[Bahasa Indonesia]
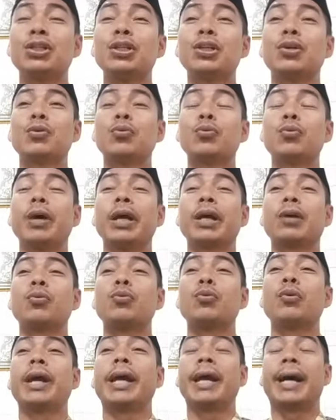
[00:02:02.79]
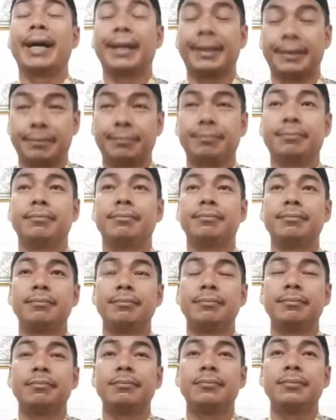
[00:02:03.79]
di kue-kuean
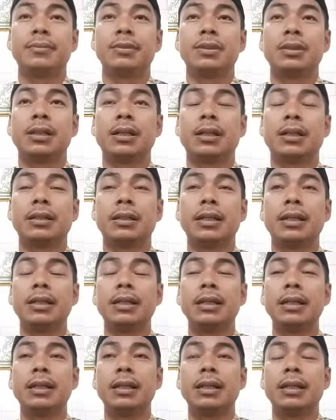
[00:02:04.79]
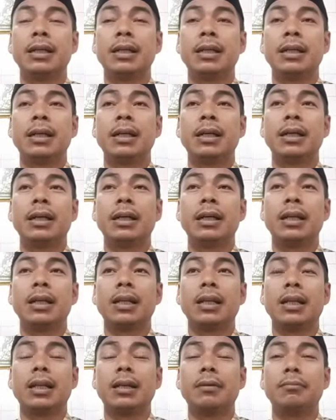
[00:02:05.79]
nah, jadi
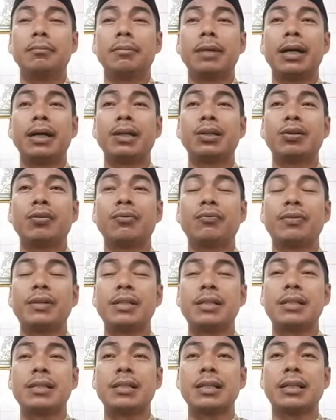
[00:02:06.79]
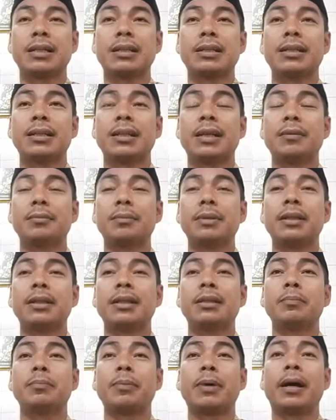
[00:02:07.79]
lemahnya fisik tidak
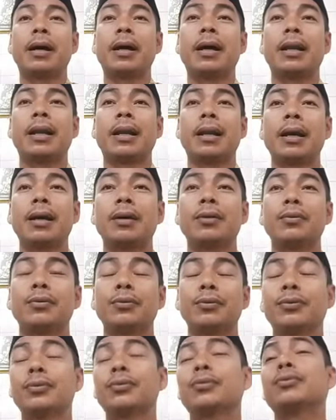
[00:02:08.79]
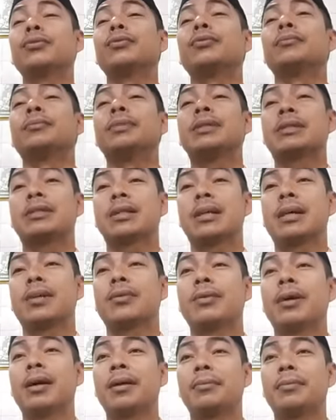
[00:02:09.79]
menjadi penghalang untuk bisa
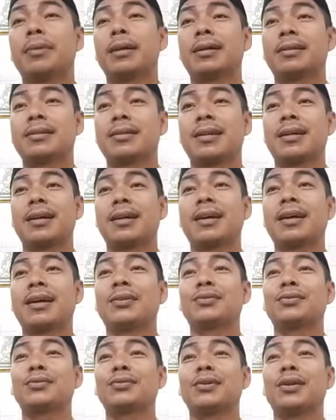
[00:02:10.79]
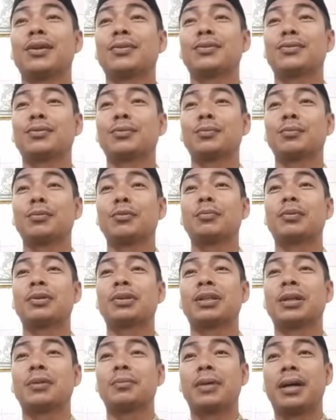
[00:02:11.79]
awak melaksanakan sholat subuh
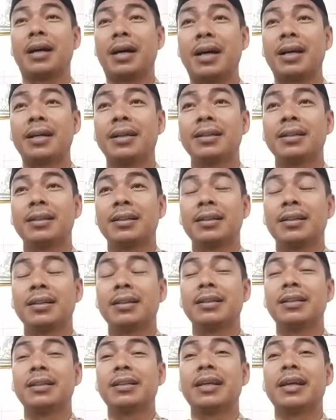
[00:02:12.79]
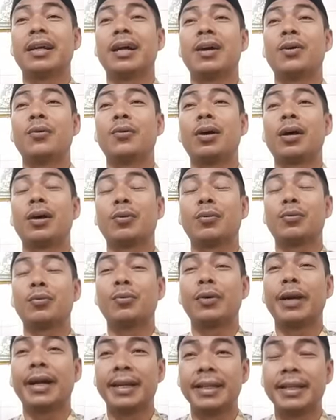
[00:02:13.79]
berjamaah niat awak
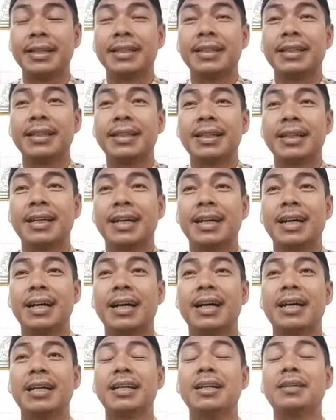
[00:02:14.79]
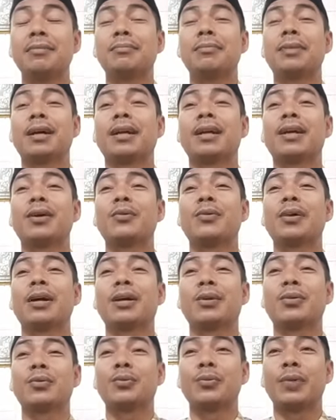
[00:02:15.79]
kuai uh, ah, iman
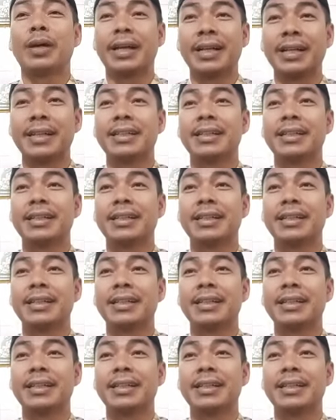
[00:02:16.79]
awak kuai